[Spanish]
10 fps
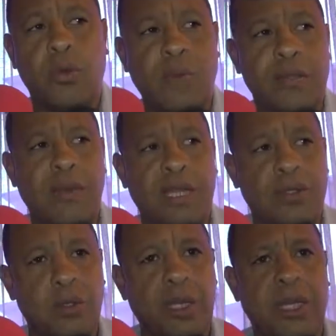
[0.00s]
urbano de la
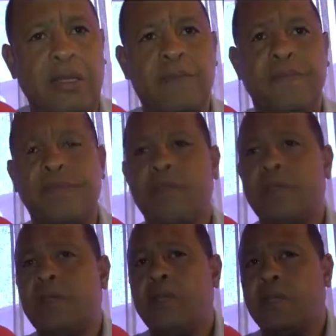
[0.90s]
ciudad,
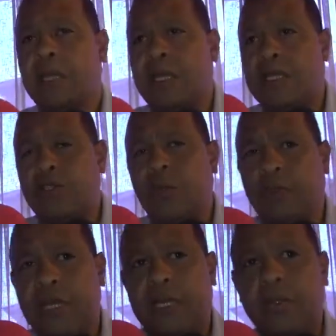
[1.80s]
de ejercicio
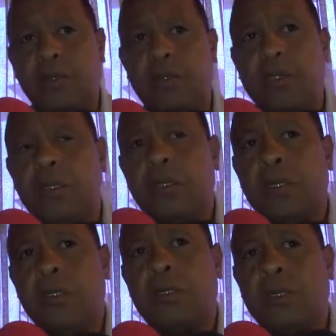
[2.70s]
pleno
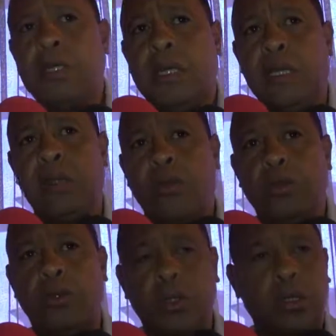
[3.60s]
del
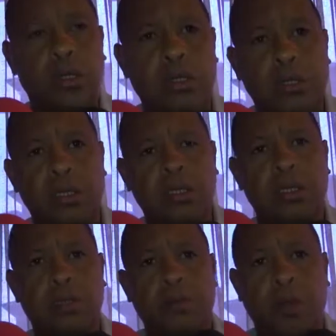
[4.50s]
control
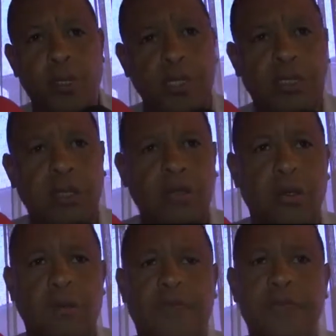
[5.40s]
eh,
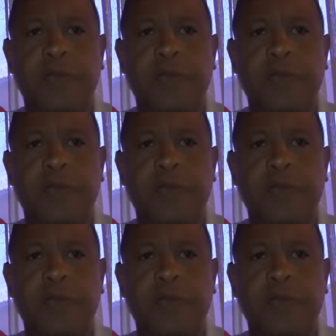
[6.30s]
político